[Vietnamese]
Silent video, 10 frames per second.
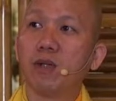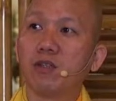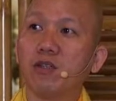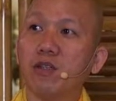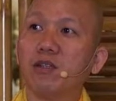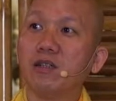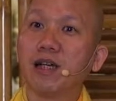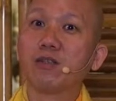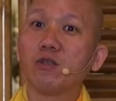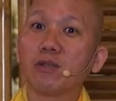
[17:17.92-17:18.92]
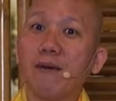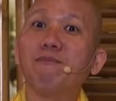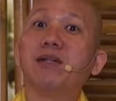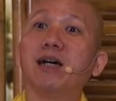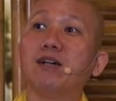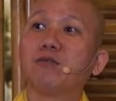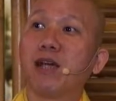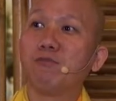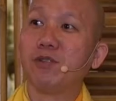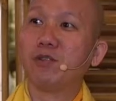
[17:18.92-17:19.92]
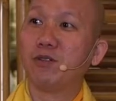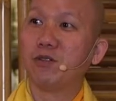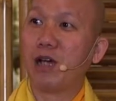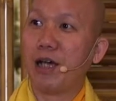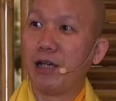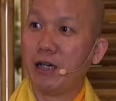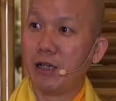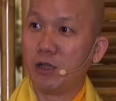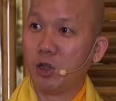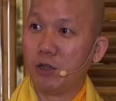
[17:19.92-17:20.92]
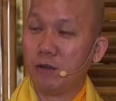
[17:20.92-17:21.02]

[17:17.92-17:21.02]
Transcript: và cho những người khác tu tập mình ở không xong nữa rồi cho ai ở